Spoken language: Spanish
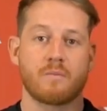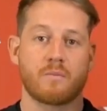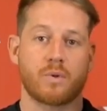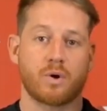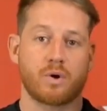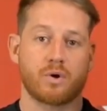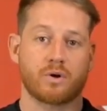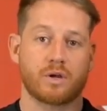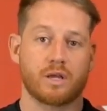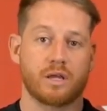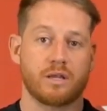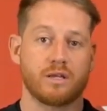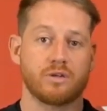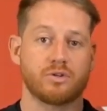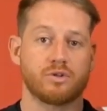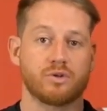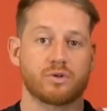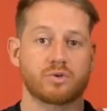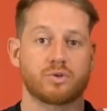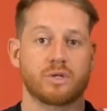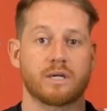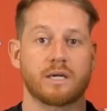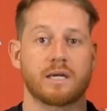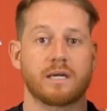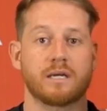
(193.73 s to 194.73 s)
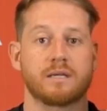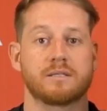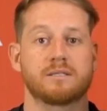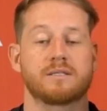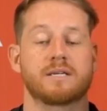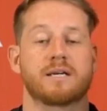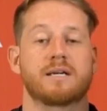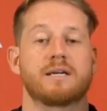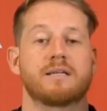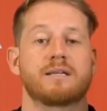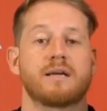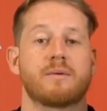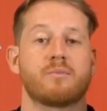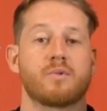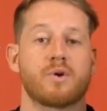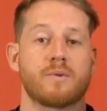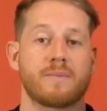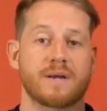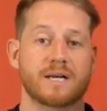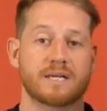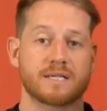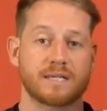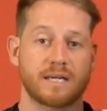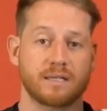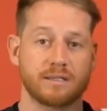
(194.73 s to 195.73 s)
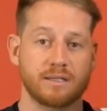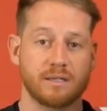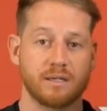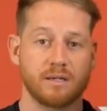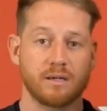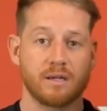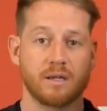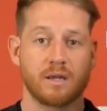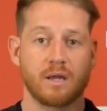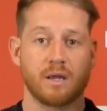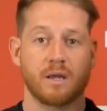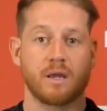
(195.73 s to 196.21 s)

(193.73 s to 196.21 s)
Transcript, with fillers: por lo que he dicho, es una chaqueta muy versátil,